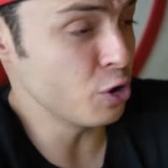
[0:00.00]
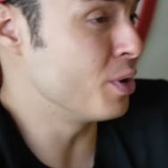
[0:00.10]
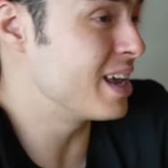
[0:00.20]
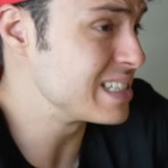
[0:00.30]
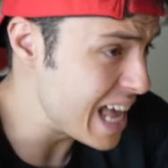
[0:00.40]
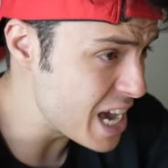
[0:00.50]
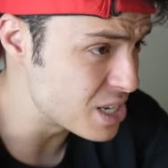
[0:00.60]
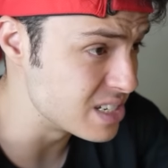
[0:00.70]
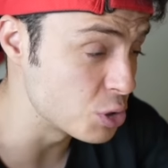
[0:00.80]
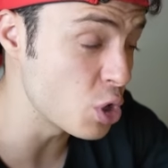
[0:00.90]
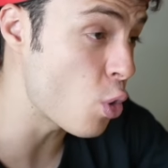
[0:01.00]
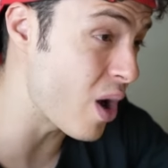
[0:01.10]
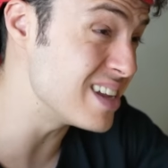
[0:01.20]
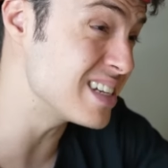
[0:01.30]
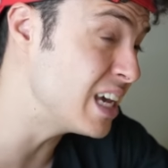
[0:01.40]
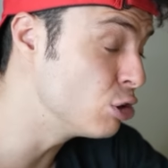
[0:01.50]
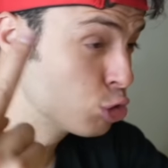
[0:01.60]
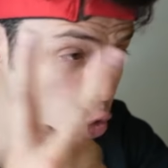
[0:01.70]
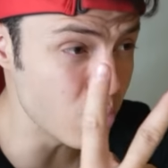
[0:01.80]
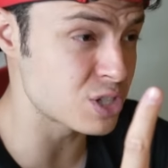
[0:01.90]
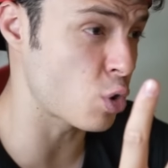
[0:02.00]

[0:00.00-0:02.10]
Figurinhas Legends, eu tenho quase que duas